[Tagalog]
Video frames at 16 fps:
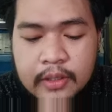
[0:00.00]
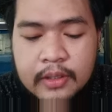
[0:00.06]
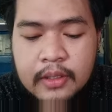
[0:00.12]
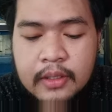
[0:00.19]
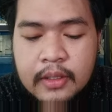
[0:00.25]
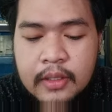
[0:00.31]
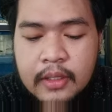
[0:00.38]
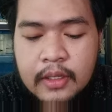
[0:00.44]
niya
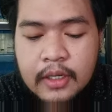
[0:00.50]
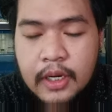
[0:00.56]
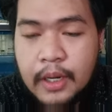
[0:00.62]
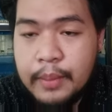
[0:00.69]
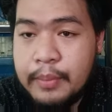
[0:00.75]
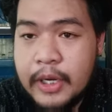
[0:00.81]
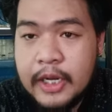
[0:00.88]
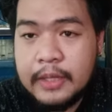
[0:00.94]

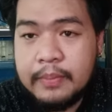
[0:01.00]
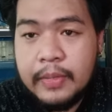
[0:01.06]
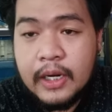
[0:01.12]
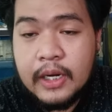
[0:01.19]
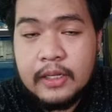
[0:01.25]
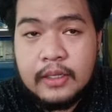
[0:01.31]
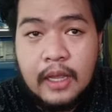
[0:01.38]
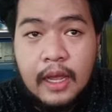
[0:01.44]
nabilad
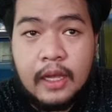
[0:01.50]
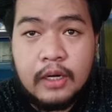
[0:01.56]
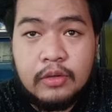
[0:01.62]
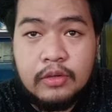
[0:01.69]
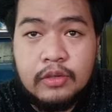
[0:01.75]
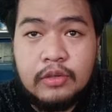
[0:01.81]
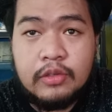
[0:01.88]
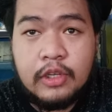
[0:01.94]
pala sa
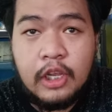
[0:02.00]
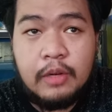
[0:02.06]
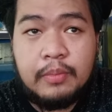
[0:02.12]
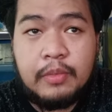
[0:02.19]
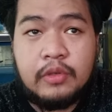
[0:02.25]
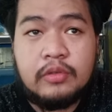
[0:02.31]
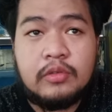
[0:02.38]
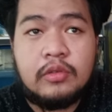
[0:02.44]
araw yung
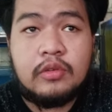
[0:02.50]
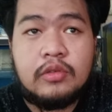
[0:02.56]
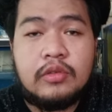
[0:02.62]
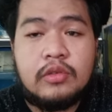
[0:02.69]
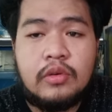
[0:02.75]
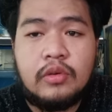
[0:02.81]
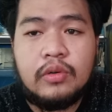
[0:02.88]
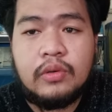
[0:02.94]
cellphone ko
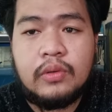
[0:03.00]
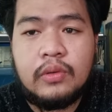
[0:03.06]
so